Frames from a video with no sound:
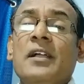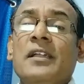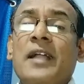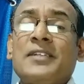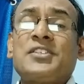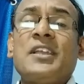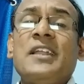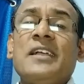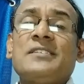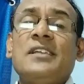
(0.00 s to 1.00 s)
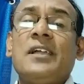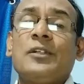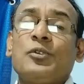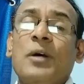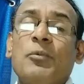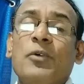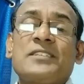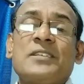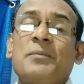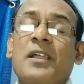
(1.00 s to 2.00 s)
नेचुरली ऐसी है तो आपको
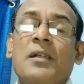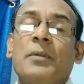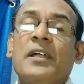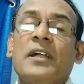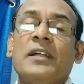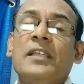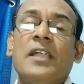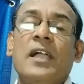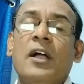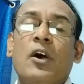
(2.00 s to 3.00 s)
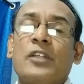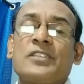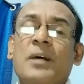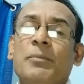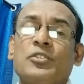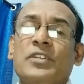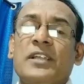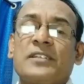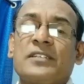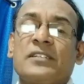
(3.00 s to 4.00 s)
एक्सेप्ट करना पड़ेगा कि ये है और इसका आप कुछ
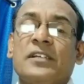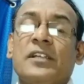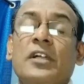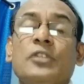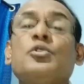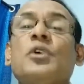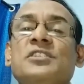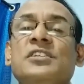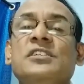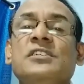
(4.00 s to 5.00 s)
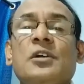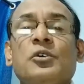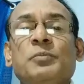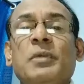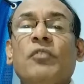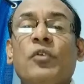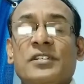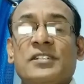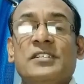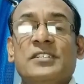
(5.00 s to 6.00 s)
नहीं कर सकते जो अच्छी चीज़ है उस पर
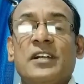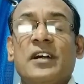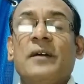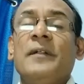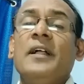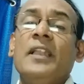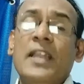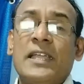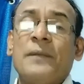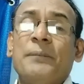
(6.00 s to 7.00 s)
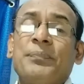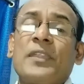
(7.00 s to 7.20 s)
फोकस कीजिएगा लेकिन